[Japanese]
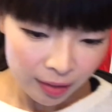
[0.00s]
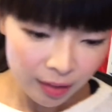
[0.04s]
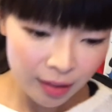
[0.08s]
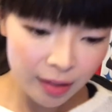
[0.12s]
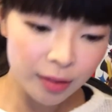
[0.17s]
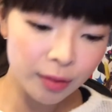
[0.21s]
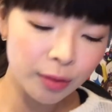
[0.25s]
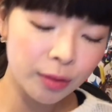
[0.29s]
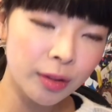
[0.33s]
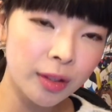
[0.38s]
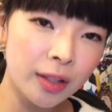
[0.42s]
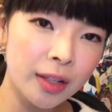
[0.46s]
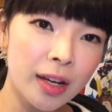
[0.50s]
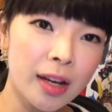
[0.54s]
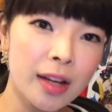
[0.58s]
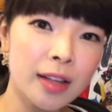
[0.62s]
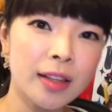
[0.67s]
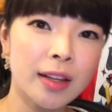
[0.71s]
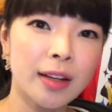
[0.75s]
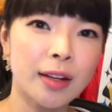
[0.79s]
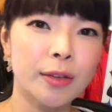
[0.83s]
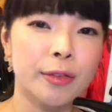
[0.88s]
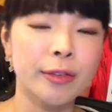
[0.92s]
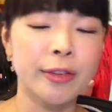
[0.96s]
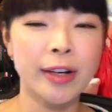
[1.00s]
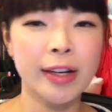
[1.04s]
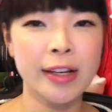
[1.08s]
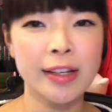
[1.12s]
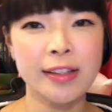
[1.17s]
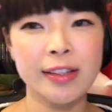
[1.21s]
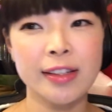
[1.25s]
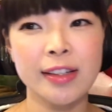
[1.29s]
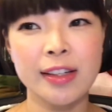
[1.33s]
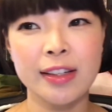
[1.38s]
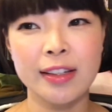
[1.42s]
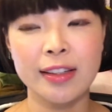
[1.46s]
でそれがなんか
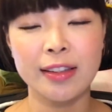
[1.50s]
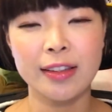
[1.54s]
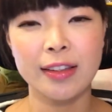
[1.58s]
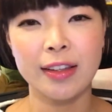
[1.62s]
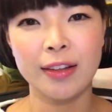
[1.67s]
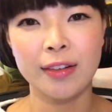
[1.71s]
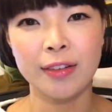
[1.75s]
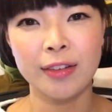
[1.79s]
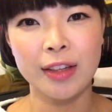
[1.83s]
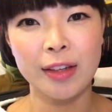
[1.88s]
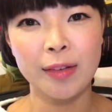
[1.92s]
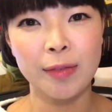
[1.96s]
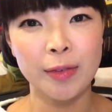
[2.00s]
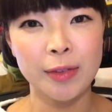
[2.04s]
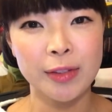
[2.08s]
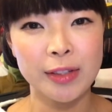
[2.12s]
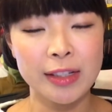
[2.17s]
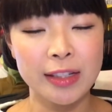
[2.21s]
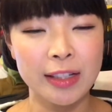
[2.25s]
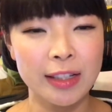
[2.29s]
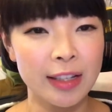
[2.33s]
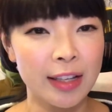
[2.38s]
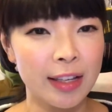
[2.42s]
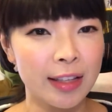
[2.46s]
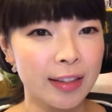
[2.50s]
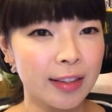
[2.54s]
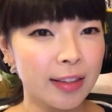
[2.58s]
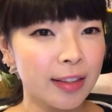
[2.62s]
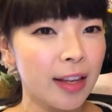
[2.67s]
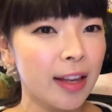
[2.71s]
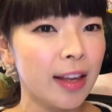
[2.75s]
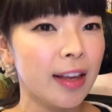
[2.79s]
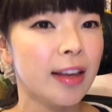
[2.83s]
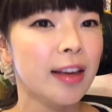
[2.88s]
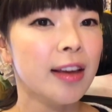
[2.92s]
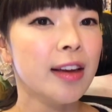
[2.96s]
嬉しいっていう気持ちになっ
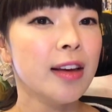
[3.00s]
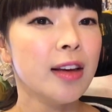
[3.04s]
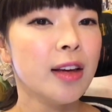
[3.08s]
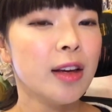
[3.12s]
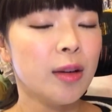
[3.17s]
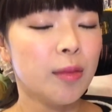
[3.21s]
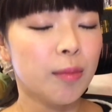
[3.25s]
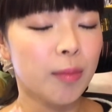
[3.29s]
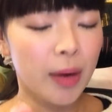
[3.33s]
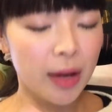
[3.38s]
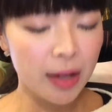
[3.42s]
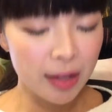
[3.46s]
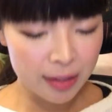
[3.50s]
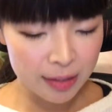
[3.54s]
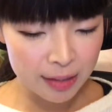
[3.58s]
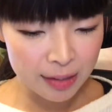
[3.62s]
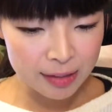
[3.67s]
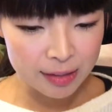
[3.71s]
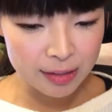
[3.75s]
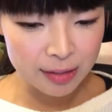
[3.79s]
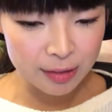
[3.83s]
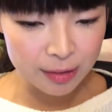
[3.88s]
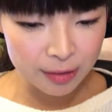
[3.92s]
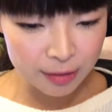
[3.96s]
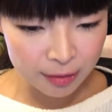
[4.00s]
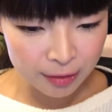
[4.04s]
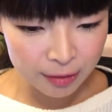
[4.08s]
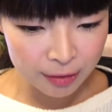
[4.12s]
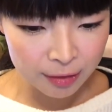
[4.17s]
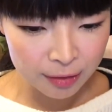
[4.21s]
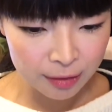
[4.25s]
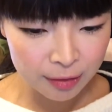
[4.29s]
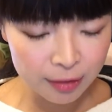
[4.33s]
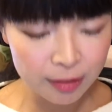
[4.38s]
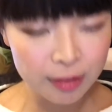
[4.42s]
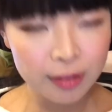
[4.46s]
て毎日ずっ
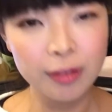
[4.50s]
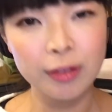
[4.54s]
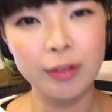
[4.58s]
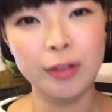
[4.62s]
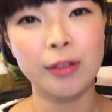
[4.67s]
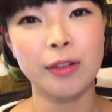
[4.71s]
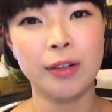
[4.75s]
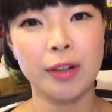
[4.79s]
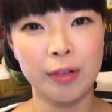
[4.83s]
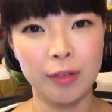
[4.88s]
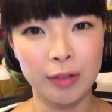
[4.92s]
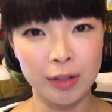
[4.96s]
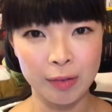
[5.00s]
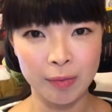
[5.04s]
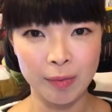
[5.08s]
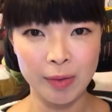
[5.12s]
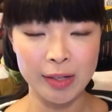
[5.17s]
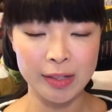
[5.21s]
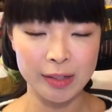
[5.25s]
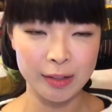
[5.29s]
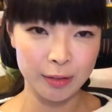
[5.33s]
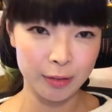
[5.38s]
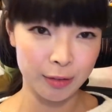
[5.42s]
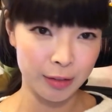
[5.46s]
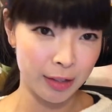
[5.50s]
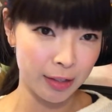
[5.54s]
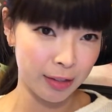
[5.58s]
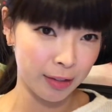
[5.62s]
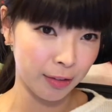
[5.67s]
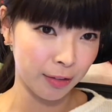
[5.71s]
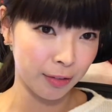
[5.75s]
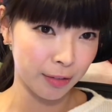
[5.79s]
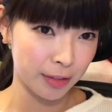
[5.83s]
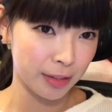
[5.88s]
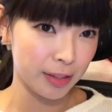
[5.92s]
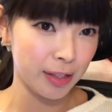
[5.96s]
とそれを
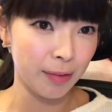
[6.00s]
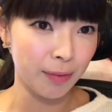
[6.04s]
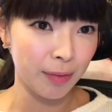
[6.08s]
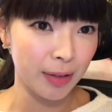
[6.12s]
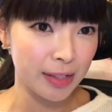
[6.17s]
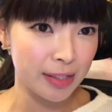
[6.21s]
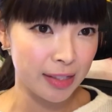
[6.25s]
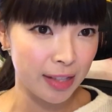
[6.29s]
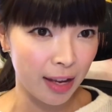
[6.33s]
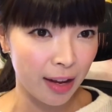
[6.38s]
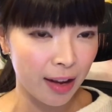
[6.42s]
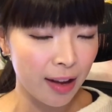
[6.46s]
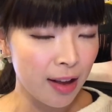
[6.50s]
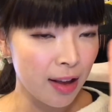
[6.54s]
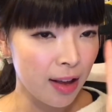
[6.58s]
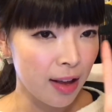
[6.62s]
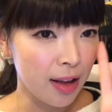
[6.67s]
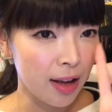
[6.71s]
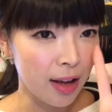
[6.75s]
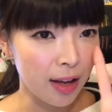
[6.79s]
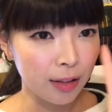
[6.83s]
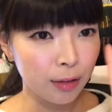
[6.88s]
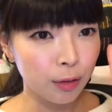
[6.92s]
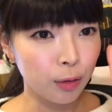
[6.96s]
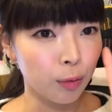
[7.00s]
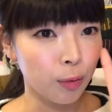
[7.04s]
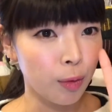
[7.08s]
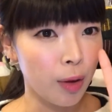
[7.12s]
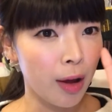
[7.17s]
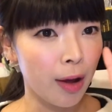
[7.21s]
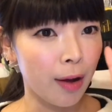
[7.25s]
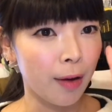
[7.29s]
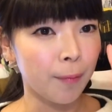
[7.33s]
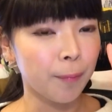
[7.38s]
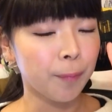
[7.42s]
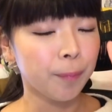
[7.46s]
イメージトレーニングしてましたあと
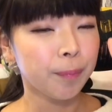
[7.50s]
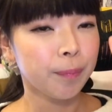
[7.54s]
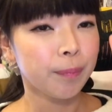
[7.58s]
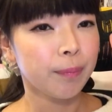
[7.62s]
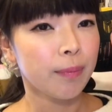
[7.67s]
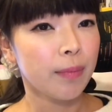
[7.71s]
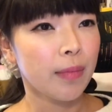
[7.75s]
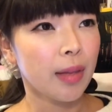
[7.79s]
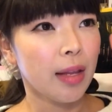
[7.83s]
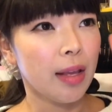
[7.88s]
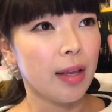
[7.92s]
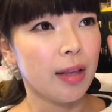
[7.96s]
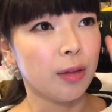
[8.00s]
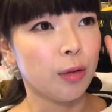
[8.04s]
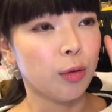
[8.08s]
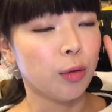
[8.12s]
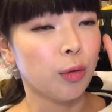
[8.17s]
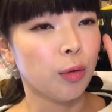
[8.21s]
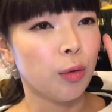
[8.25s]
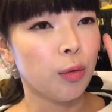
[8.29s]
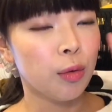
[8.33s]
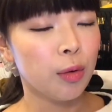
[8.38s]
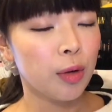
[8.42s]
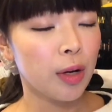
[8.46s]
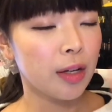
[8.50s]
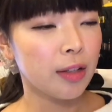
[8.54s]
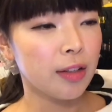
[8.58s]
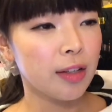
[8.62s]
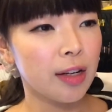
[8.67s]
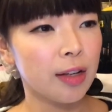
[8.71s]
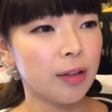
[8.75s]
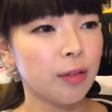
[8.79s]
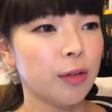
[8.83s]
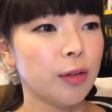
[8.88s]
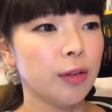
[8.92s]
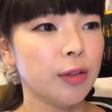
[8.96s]
は、えーと、音楽
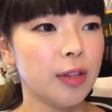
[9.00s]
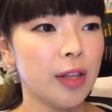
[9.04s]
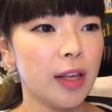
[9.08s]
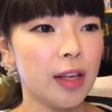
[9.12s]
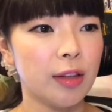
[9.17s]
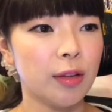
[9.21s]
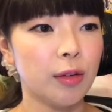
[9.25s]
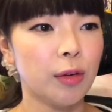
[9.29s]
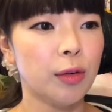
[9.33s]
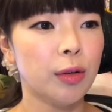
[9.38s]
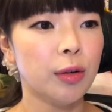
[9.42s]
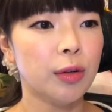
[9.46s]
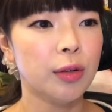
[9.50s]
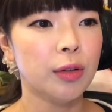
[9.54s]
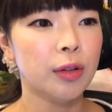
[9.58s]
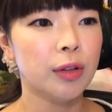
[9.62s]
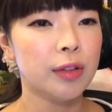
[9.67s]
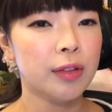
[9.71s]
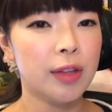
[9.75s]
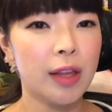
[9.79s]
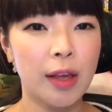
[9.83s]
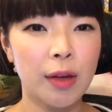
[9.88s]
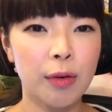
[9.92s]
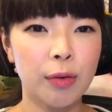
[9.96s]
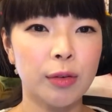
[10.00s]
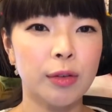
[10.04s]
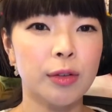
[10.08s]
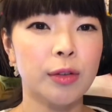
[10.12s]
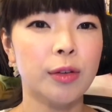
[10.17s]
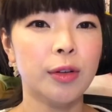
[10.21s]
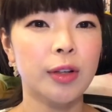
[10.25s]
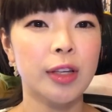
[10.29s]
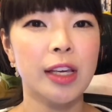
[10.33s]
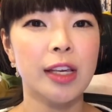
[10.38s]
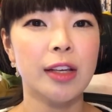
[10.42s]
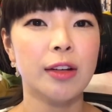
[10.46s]
学校生の制
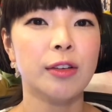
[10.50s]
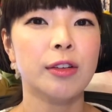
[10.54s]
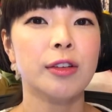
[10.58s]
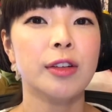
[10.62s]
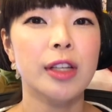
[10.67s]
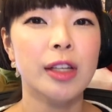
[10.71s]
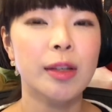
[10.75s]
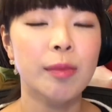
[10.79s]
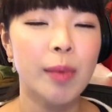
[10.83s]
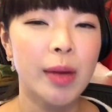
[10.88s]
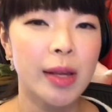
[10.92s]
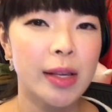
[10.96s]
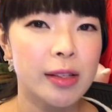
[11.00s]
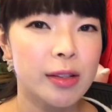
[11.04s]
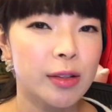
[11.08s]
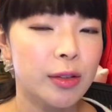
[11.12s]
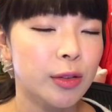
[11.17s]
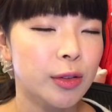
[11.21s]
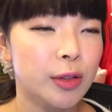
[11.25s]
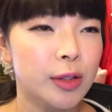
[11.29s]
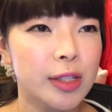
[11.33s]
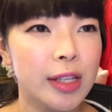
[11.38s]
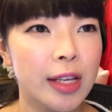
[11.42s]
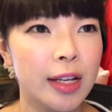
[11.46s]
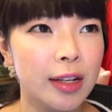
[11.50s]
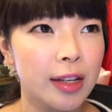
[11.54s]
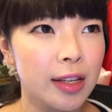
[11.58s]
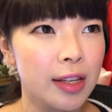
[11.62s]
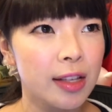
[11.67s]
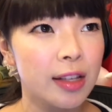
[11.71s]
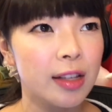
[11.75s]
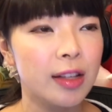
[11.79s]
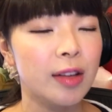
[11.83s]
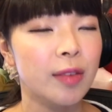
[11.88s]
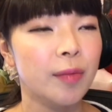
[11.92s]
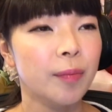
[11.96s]
服を着るイメージをした
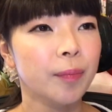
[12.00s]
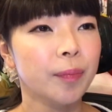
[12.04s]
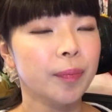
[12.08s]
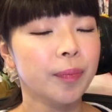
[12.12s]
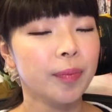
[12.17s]
り